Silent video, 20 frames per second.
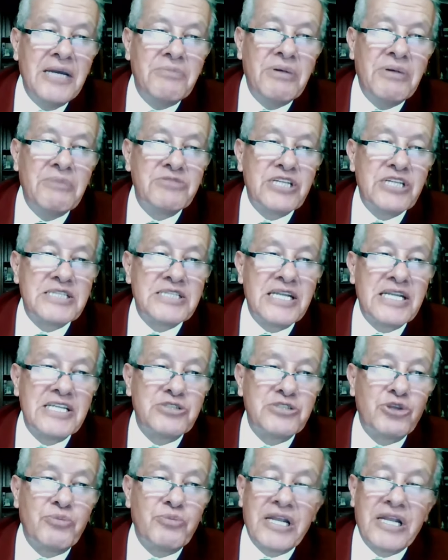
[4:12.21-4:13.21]
vamos a hacer
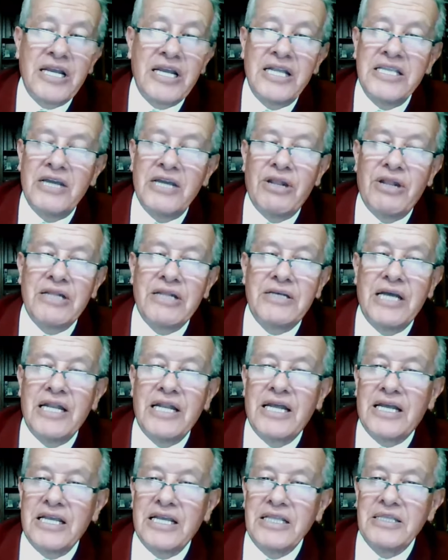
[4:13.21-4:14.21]
esto para engañar a
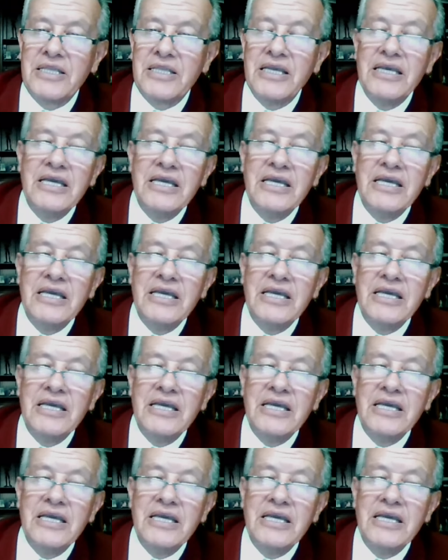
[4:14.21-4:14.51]
la gente.